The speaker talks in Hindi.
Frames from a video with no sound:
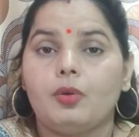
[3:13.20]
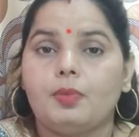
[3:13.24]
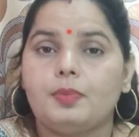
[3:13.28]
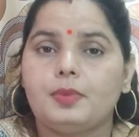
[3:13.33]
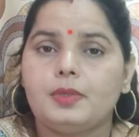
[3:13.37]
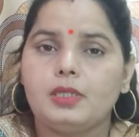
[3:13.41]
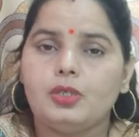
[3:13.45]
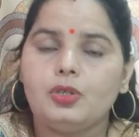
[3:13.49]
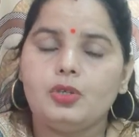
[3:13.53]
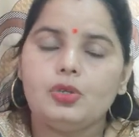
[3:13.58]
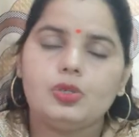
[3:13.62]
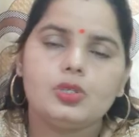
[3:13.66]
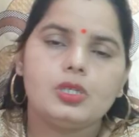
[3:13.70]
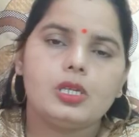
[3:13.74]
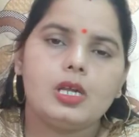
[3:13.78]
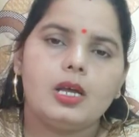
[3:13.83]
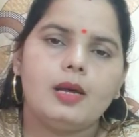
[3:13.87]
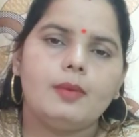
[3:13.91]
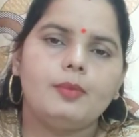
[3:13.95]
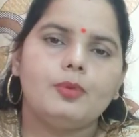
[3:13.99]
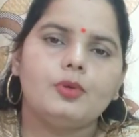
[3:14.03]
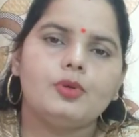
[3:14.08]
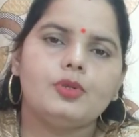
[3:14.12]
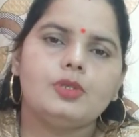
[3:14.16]
अब सीओ
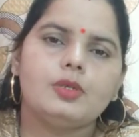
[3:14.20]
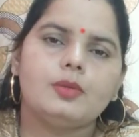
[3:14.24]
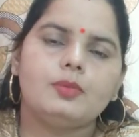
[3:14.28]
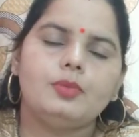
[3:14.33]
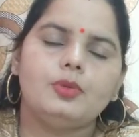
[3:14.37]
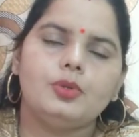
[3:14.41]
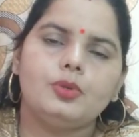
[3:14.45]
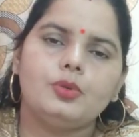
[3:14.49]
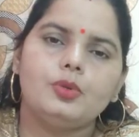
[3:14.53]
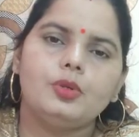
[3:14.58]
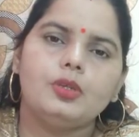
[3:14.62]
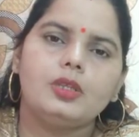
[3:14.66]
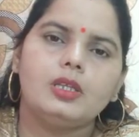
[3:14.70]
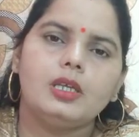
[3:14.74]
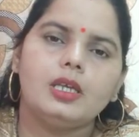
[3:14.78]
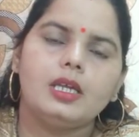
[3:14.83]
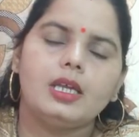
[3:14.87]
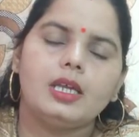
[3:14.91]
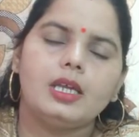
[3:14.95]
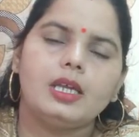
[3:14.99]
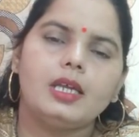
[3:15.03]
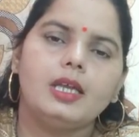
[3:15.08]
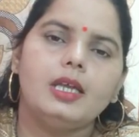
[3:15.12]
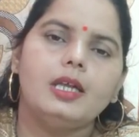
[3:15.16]
साहब को जब ढूंढते
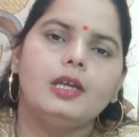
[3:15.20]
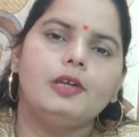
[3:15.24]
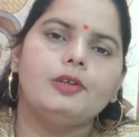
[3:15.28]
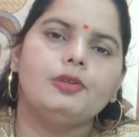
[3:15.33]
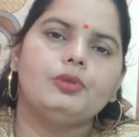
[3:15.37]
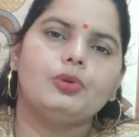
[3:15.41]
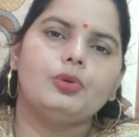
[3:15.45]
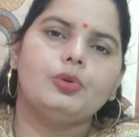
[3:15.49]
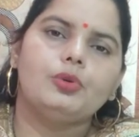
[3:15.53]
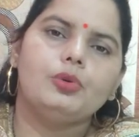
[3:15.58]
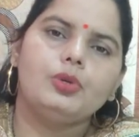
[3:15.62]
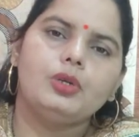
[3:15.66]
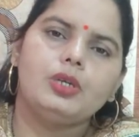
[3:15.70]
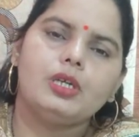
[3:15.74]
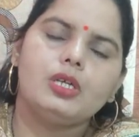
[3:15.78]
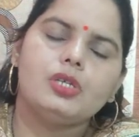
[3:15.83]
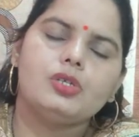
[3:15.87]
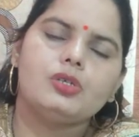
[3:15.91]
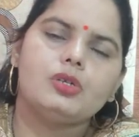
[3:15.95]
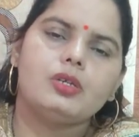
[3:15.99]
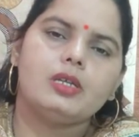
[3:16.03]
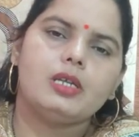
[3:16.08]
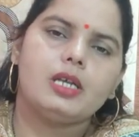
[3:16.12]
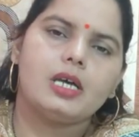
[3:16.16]
हैं तो उनकी
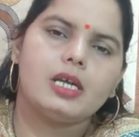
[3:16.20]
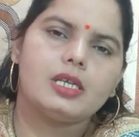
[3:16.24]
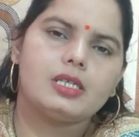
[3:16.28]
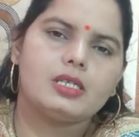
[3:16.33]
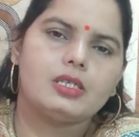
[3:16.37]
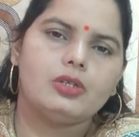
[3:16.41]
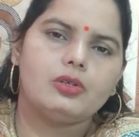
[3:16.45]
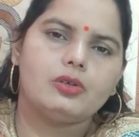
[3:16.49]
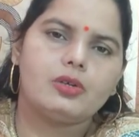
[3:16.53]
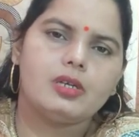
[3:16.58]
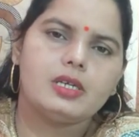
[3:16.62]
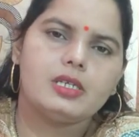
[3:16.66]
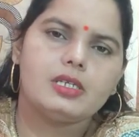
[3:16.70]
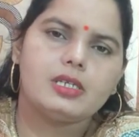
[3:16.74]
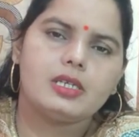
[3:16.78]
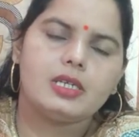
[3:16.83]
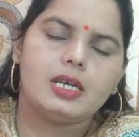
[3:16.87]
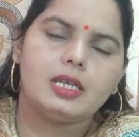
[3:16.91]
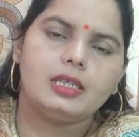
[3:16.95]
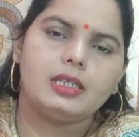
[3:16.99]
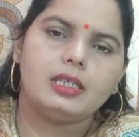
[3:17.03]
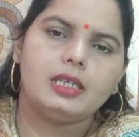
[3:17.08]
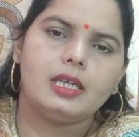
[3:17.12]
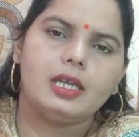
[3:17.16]
जो लास्ट लोकेशन
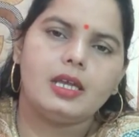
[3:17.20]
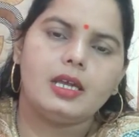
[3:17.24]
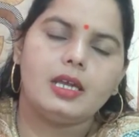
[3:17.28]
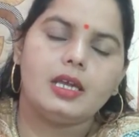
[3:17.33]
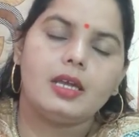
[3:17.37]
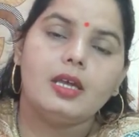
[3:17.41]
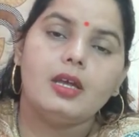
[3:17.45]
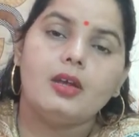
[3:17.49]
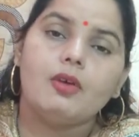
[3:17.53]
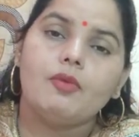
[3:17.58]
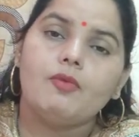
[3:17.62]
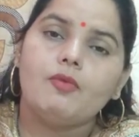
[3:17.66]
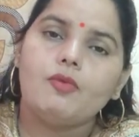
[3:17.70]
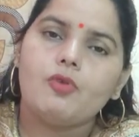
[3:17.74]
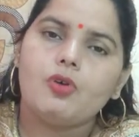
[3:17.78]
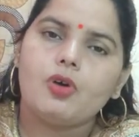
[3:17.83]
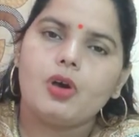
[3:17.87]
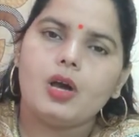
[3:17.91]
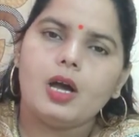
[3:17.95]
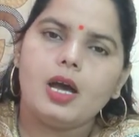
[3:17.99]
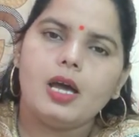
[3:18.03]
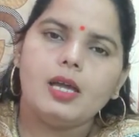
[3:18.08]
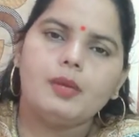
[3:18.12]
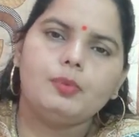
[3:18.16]
आती है वो
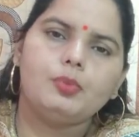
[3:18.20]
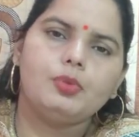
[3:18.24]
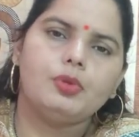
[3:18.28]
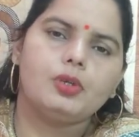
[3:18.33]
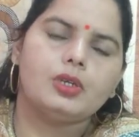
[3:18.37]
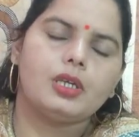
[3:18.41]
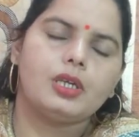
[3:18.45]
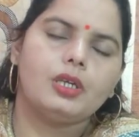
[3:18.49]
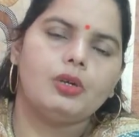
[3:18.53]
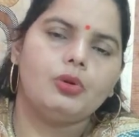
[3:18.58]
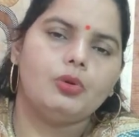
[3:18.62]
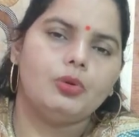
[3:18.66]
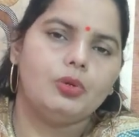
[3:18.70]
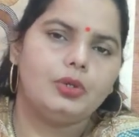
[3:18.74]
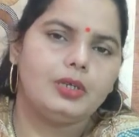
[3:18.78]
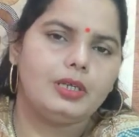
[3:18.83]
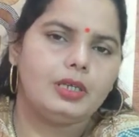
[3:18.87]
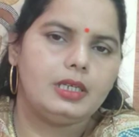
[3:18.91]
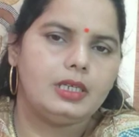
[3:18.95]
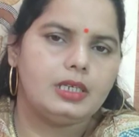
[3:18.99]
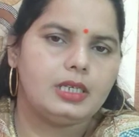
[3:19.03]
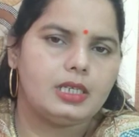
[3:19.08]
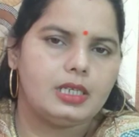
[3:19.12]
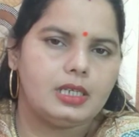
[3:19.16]
कानपुर के
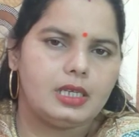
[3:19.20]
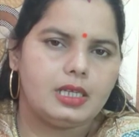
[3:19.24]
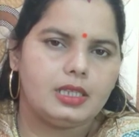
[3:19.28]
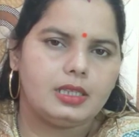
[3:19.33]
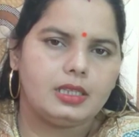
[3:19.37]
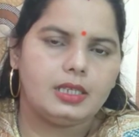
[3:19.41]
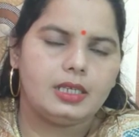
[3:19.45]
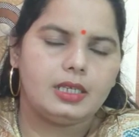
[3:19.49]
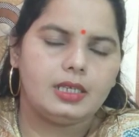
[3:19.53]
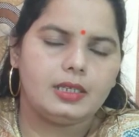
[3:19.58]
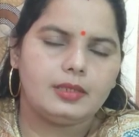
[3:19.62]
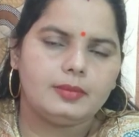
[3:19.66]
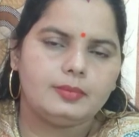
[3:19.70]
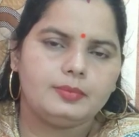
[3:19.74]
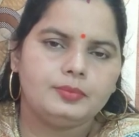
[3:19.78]
होटल की आती है